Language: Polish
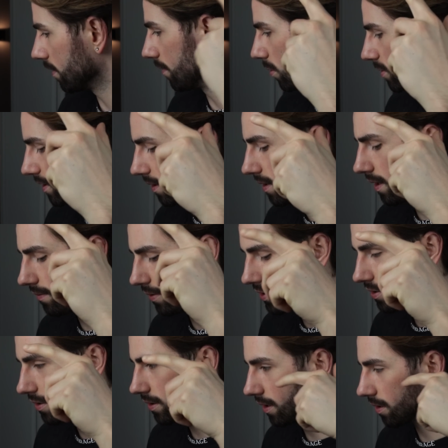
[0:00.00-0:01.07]
we włosach, ale
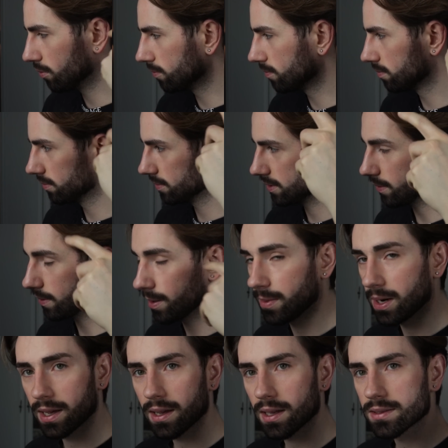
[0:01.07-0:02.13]
właśnie taką całkiem
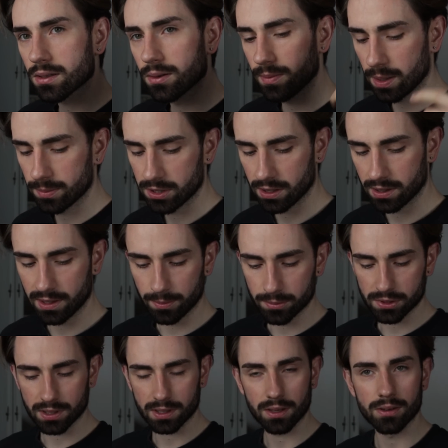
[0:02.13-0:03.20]
elegancką mam dzięki temu,
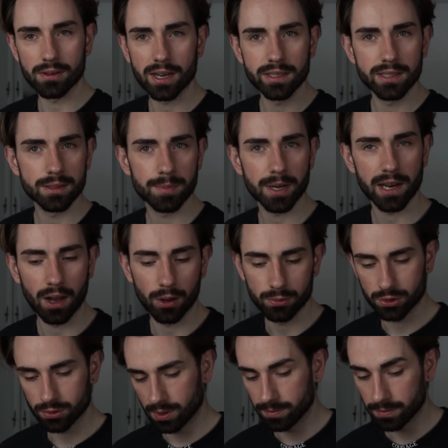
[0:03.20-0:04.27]
że tego Grail Spraya
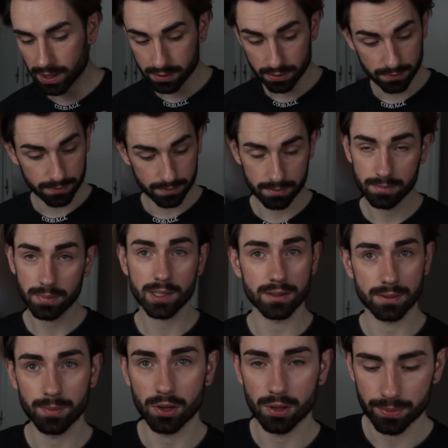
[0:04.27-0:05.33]
użyłem. Bardzo, bardzo
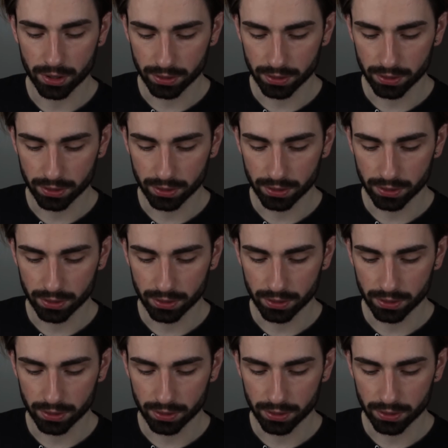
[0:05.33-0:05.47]
spoko